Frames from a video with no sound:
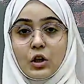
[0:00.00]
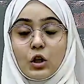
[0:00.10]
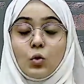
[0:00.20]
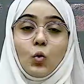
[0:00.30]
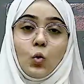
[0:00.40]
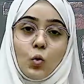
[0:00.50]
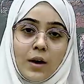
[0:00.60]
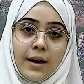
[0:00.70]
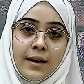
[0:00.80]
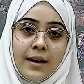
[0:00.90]
क्यों
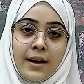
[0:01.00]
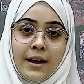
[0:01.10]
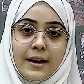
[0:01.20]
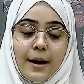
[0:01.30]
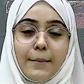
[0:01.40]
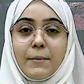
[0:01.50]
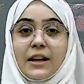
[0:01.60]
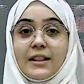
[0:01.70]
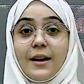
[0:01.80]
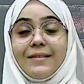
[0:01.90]
हुआ या मैम
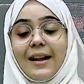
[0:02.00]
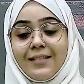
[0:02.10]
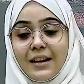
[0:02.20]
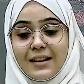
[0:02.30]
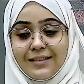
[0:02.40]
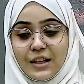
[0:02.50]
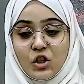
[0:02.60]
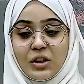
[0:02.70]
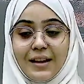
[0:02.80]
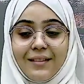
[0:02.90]
एकदम से ऐसा
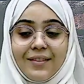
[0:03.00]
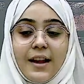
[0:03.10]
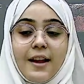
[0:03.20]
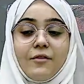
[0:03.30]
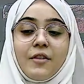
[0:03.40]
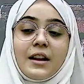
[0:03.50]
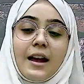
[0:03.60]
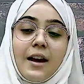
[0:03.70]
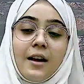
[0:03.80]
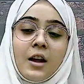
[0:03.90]
डिसीजन कैसे या फिर
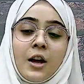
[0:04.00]
क्या